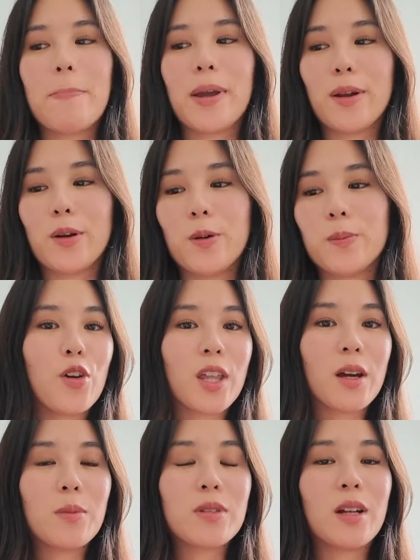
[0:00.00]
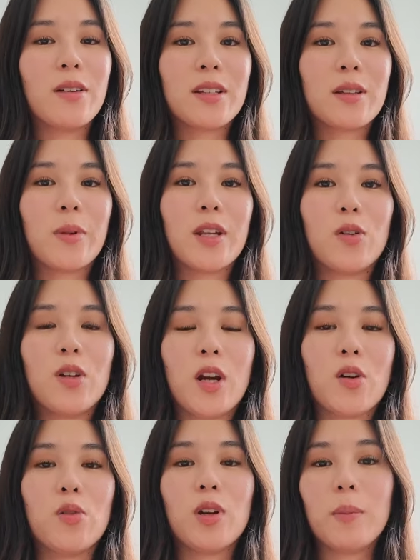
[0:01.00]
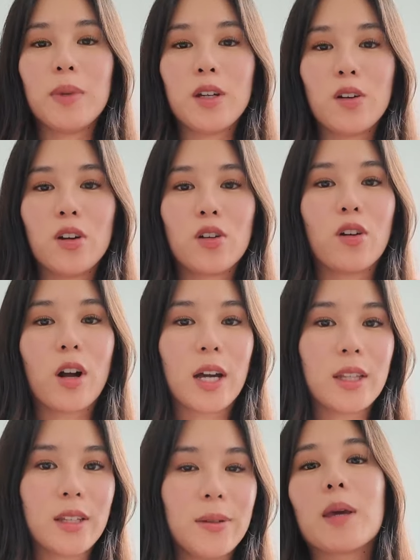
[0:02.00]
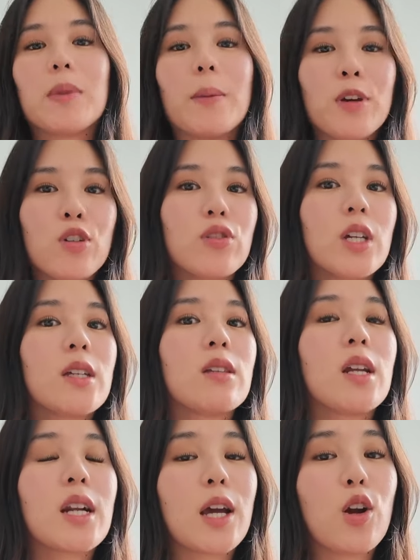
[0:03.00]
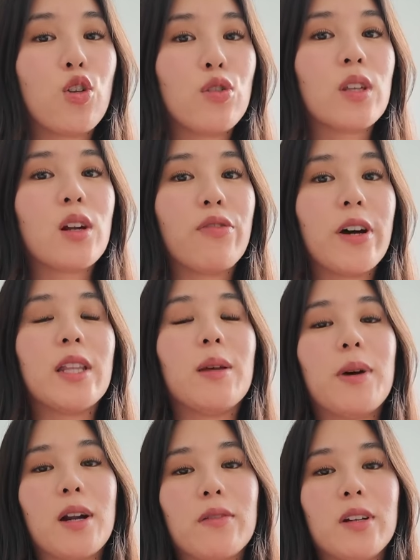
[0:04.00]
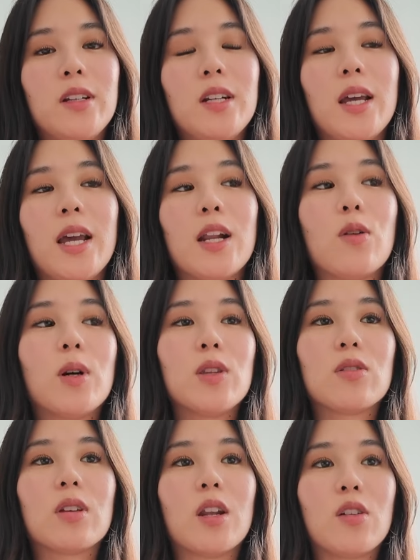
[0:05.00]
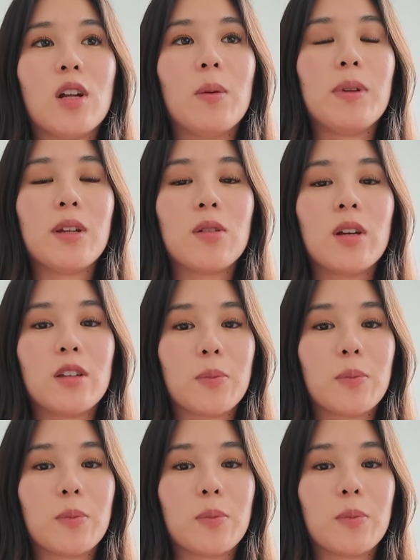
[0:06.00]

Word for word: Pero hoy día vamos a ir a ver esa película con un amigo y con Katy. Mi amigo sí es recontra fan de Marvel. Él cuando salió la película de